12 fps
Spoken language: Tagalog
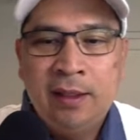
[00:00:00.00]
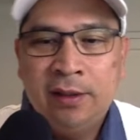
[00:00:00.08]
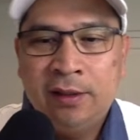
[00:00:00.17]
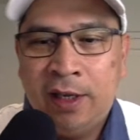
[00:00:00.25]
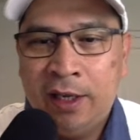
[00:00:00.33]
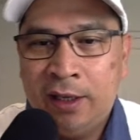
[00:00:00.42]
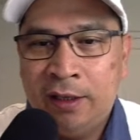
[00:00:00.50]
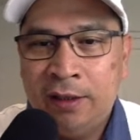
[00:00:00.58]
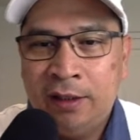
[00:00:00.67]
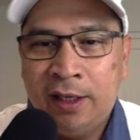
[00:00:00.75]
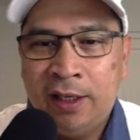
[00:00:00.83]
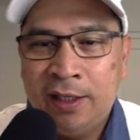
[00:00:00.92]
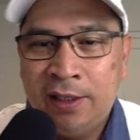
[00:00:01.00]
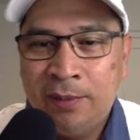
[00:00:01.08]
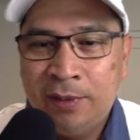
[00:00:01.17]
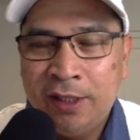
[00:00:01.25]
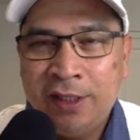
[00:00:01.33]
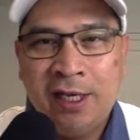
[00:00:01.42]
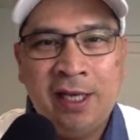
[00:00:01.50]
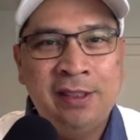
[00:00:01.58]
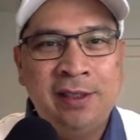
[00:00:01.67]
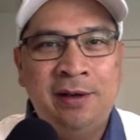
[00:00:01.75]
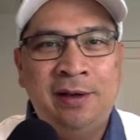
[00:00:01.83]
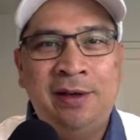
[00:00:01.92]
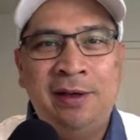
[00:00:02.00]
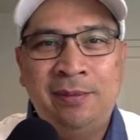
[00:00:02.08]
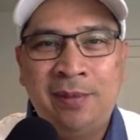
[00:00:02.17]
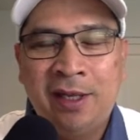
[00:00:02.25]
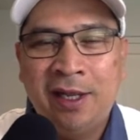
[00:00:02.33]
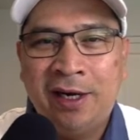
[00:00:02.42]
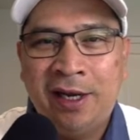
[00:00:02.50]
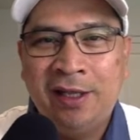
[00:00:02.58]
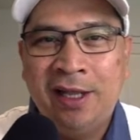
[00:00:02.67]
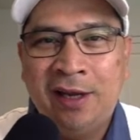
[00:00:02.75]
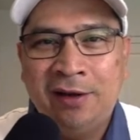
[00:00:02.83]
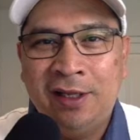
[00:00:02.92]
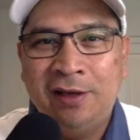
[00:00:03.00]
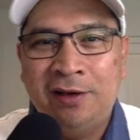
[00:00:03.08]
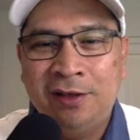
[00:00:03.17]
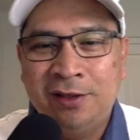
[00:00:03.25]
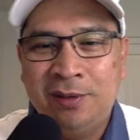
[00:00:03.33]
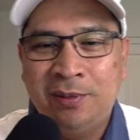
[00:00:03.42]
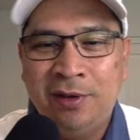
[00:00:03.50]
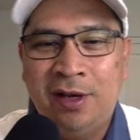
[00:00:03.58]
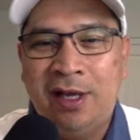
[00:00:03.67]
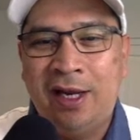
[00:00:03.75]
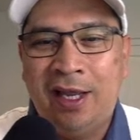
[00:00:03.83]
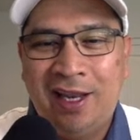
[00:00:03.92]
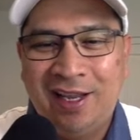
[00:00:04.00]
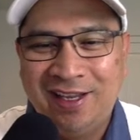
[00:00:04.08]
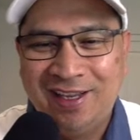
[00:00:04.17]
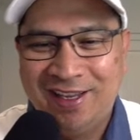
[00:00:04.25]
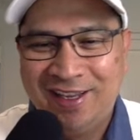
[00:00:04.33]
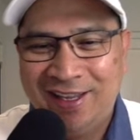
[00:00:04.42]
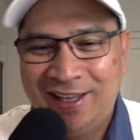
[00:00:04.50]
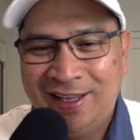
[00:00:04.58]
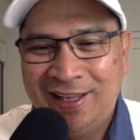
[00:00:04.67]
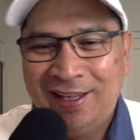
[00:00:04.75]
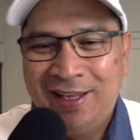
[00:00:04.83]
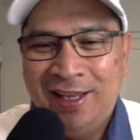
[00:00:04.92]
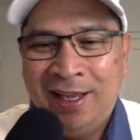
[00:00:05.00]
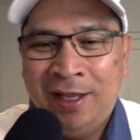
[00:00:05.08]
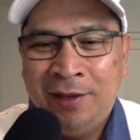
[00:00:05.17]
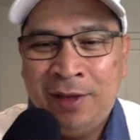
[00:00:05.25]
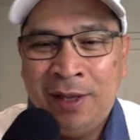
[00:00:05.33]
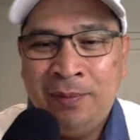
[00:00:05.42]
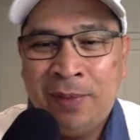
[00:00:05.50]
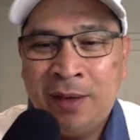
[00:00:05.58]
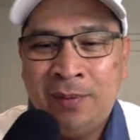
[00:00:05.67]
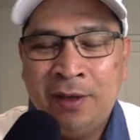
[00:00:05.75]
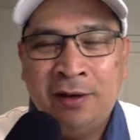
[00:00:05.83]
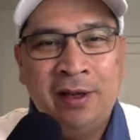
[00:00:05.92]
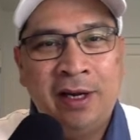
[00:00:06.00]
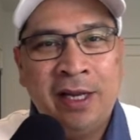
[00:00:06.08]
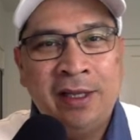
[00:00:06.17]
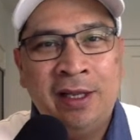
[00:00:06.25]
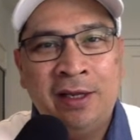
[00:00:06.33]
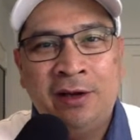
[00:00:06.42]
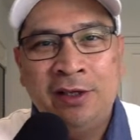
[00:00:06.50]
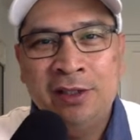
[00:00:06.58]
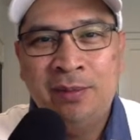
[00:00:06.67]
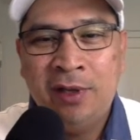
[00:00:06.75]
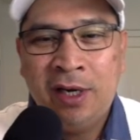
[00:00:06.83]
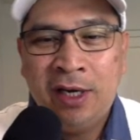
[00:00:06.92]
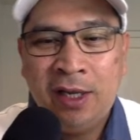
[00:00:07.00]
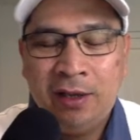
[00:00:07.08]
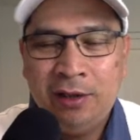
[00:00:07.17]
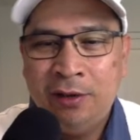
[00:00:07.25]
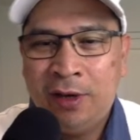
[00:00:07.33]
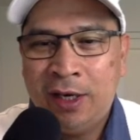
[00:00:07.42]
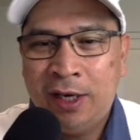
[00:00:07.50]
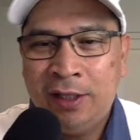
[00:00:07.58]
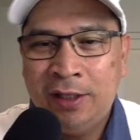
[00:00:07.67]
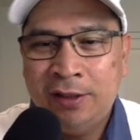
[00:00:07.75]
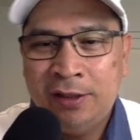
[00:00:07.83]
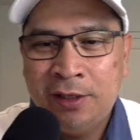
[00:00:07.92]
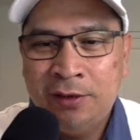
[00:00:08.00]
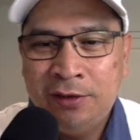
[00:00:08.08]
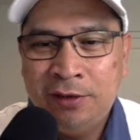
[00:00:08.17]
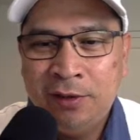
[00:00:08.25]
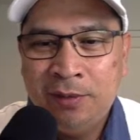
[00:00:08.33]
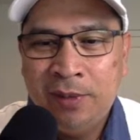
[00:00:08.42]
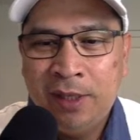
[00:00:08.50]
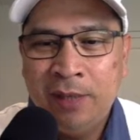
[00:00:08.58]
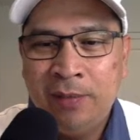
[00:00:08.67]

So ngayon, eligible na siya. So magki-create na ako ng custom URL. Anyway, para mag-create ng custom URL dito sa YouTube, click